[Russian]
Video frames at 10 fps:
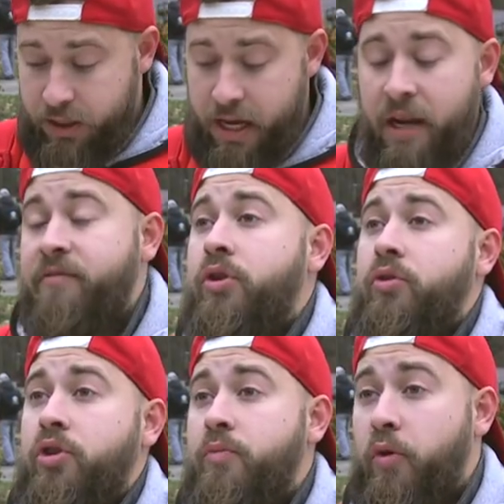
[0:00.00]
Делим все
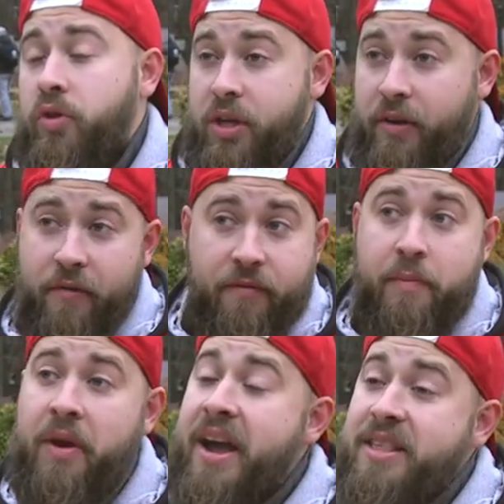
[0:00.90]
очень просто.
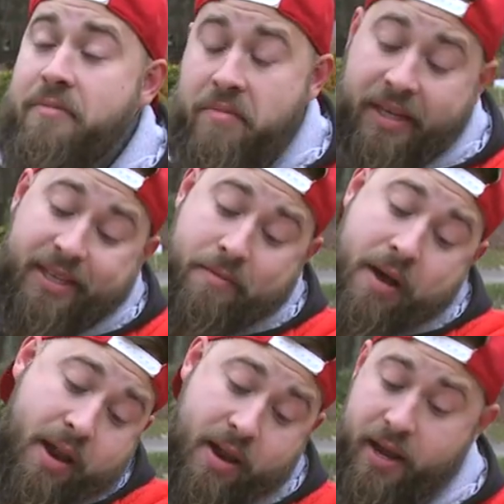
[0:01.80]
Выбирайте
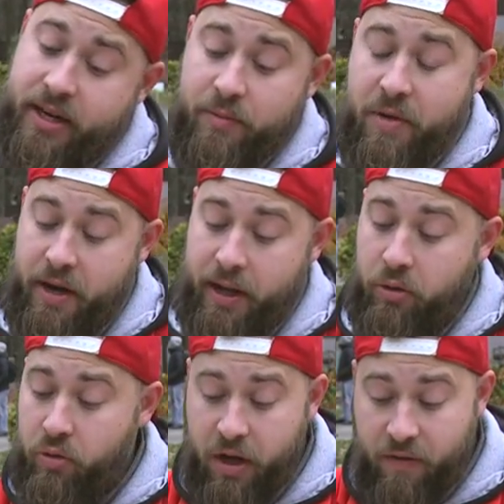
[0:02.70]
максимальные размеры,
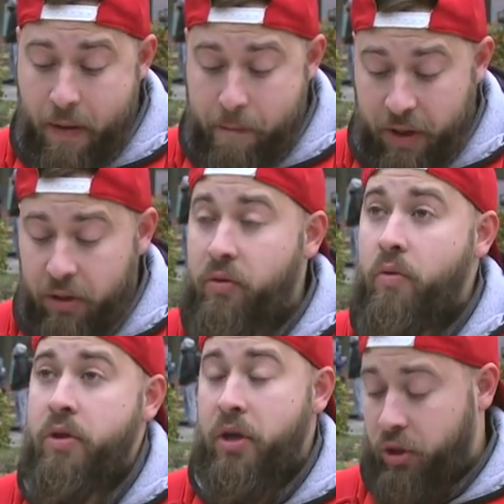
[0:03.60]
которые к вам
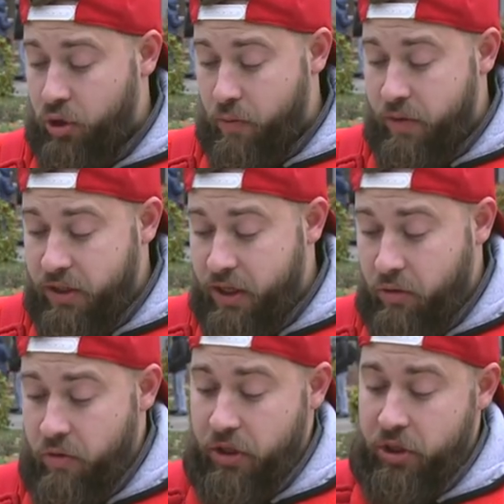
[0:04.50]
подходят, чтобы
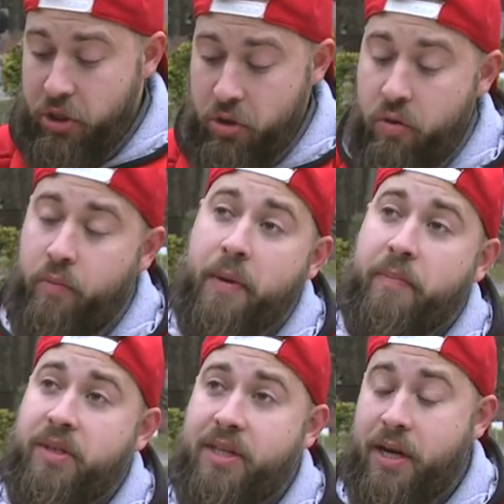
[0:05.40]
изготовить из нее
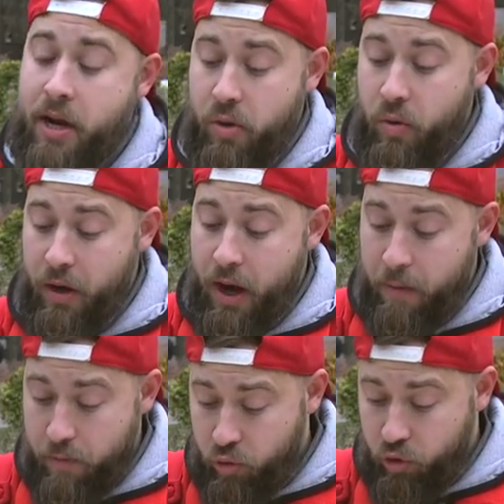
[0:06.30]
пропорциональную
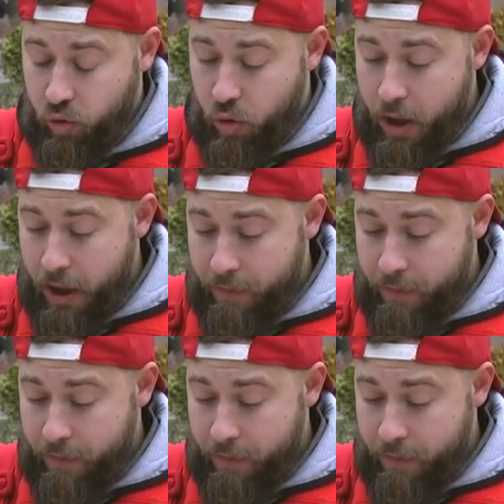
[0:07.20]
кормушку.